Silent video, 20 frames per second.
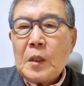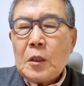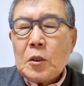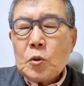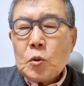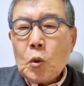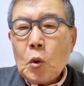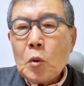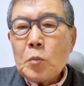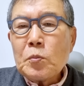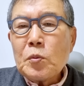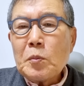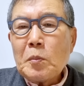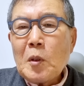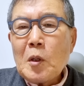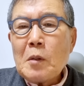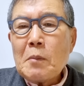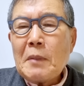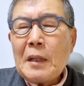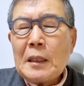좋은
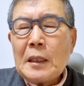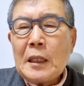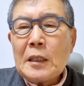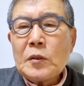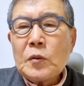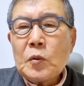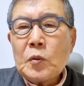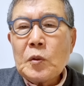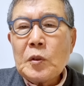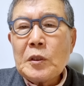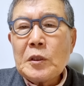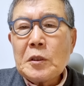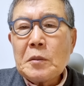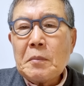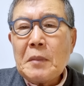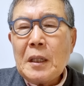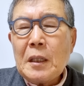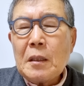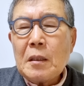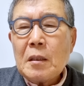부모를 만날 수도
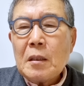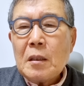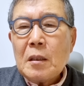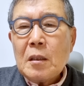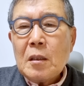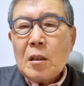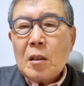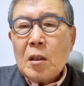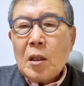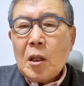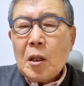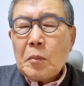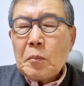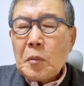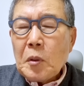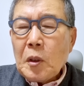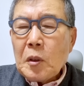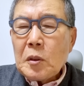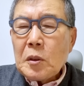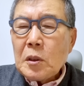있지만 어,
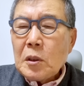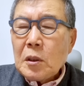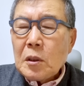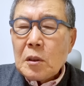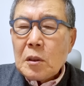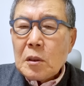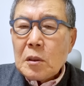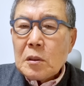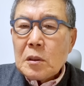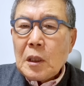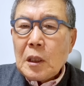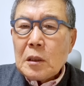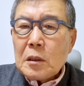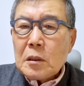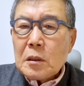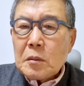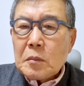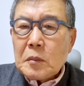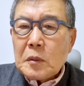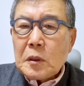뭐
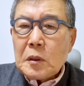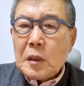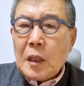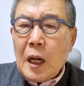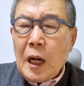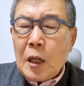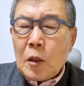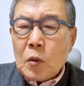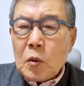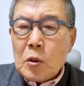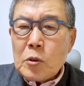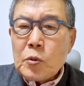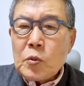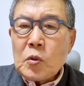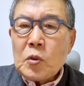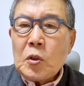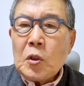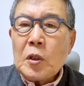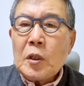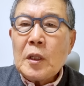어, 알코올
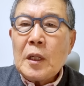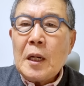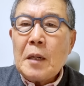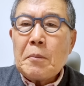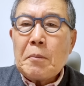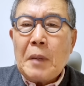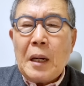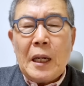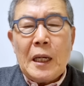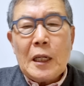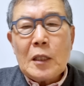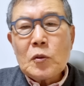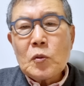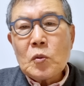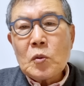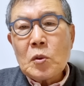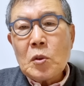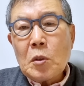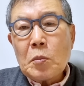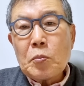중독이나 마약
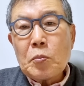중독